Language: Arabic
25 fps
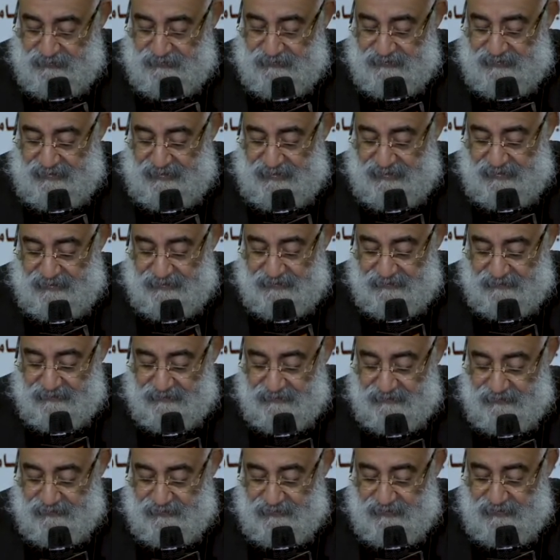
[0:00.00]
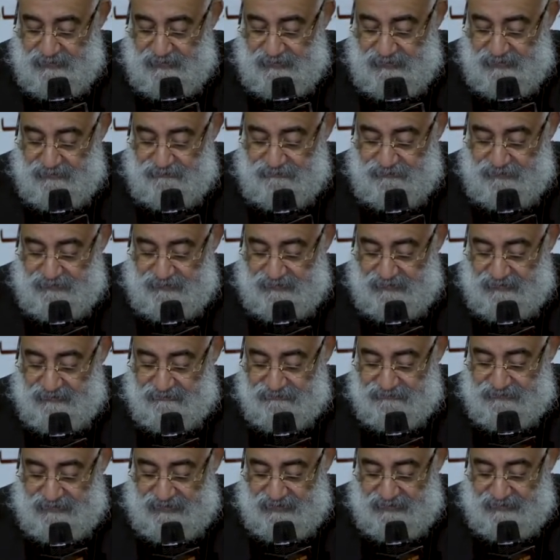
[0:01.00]
كاهن الفكره
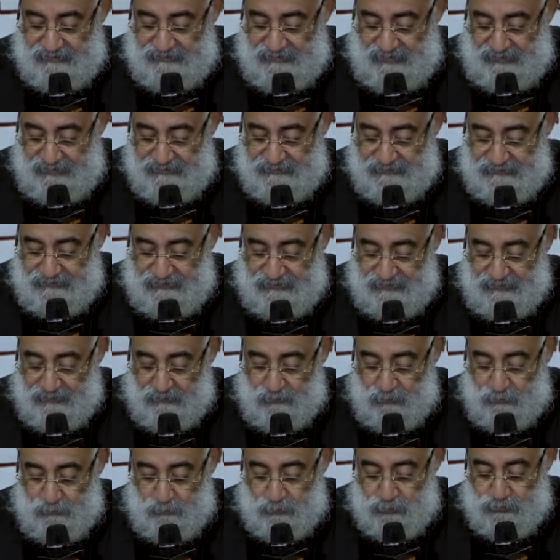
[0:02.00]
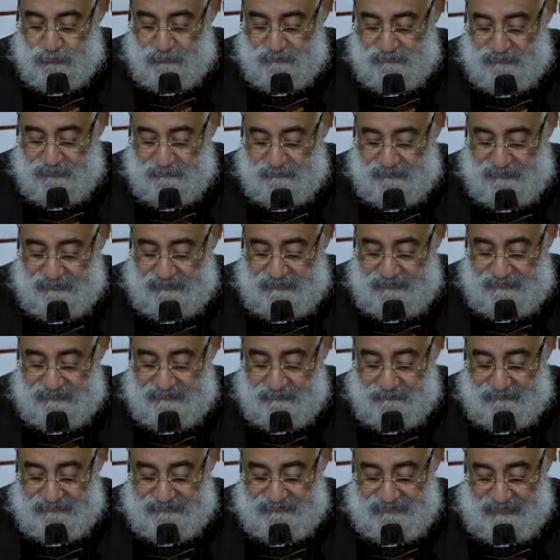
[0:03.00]
نفسها ريحتني ان اكون مرتبطه
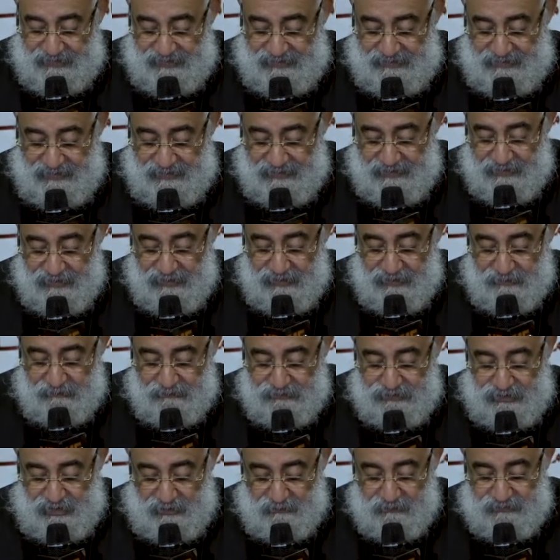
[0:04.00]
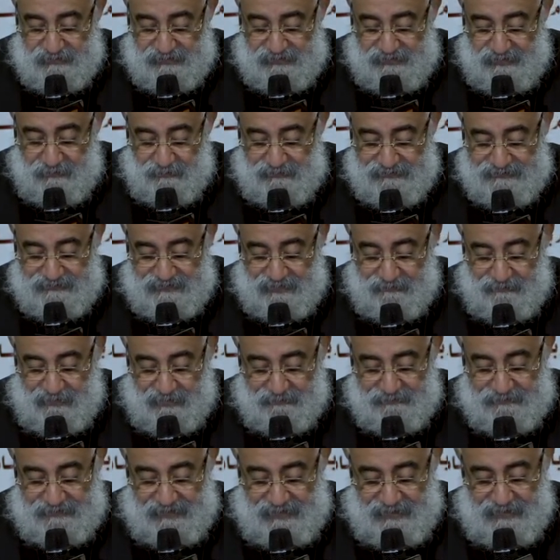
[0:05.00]
بالكنيسه بس انا مش عاوزه الجواز
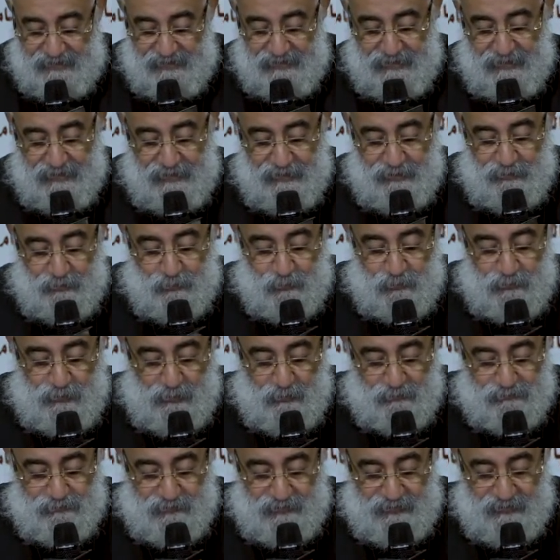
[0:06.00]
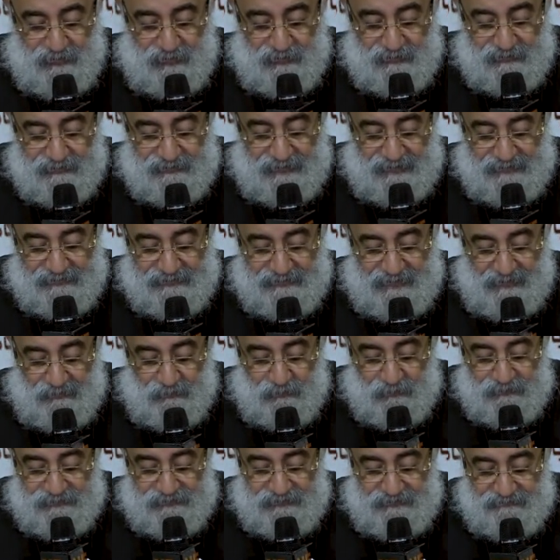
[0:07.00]
كمبدا ولو فكرت
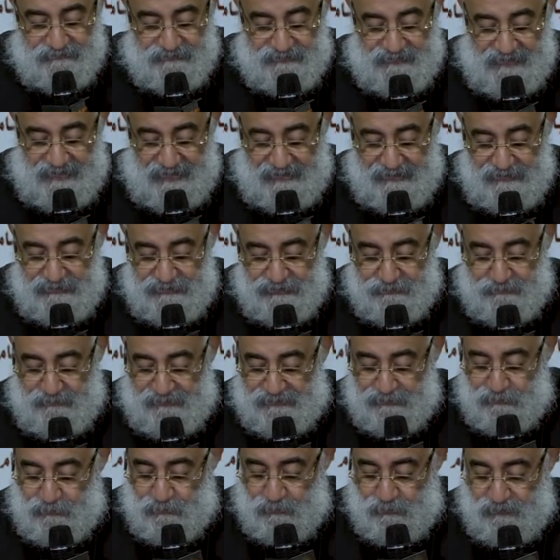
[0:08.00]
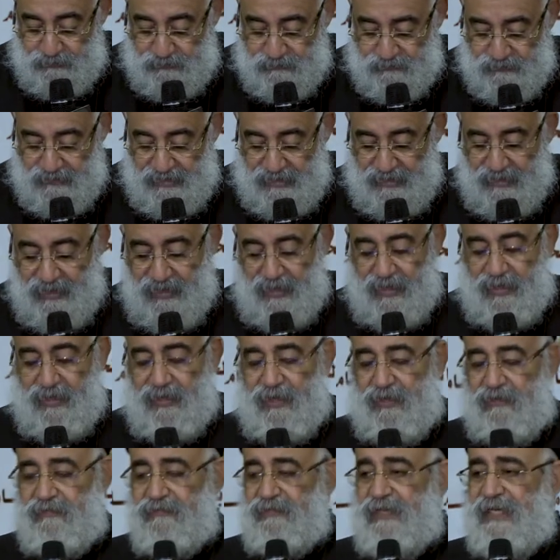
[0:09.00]
اتجوز نفسي اعيش بتول
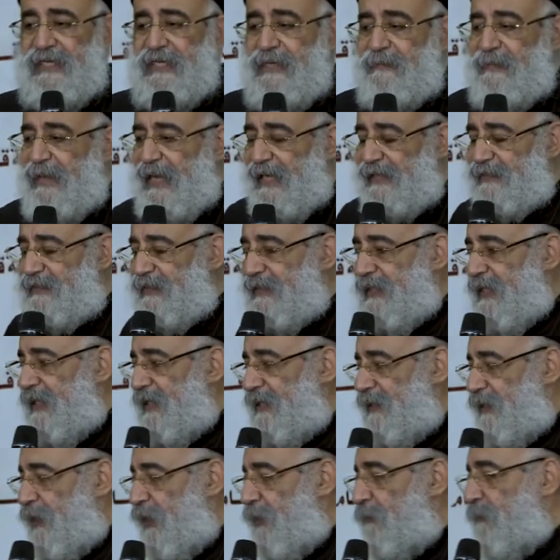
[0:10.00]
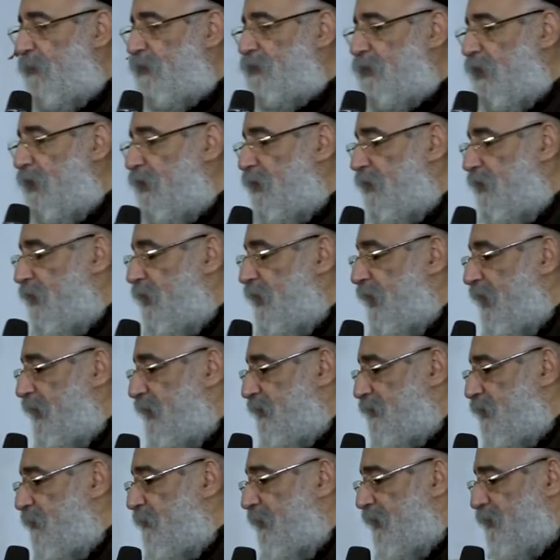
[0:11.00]
اه هنا بقى عندنا لخبطه هي
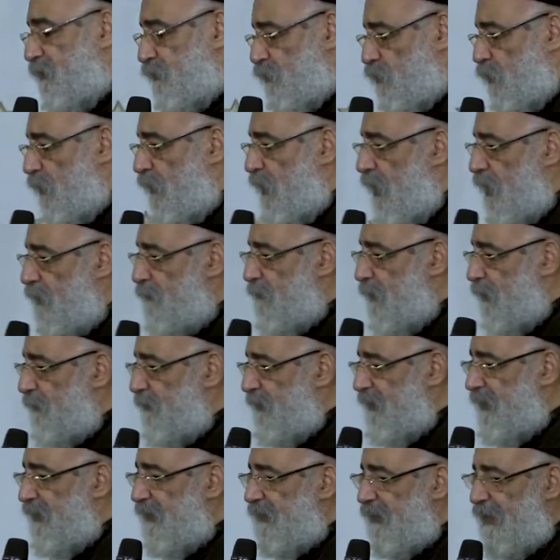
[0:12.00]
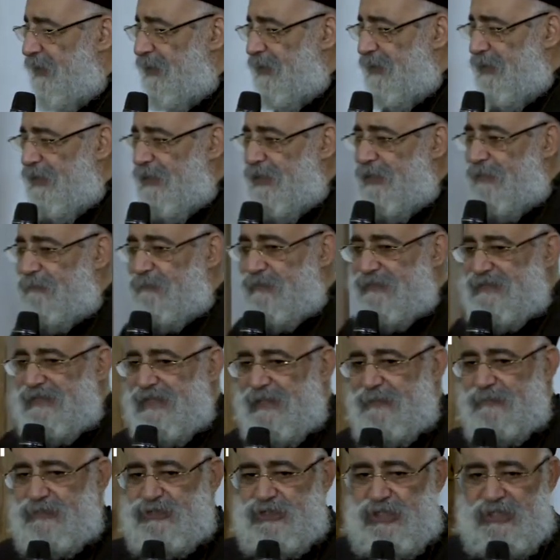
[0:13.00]
طبعا السؤال اكبر من كده بس
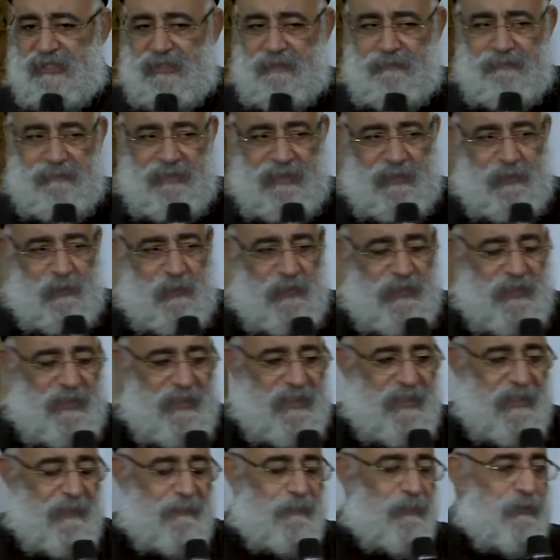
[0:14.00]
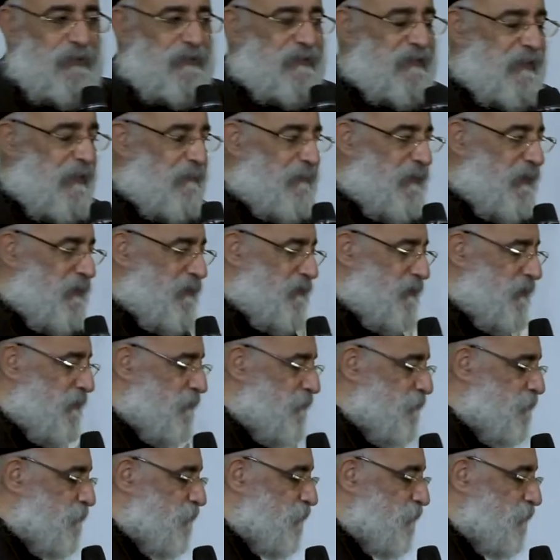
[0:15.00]
انا مش هكمله بص يا بنتي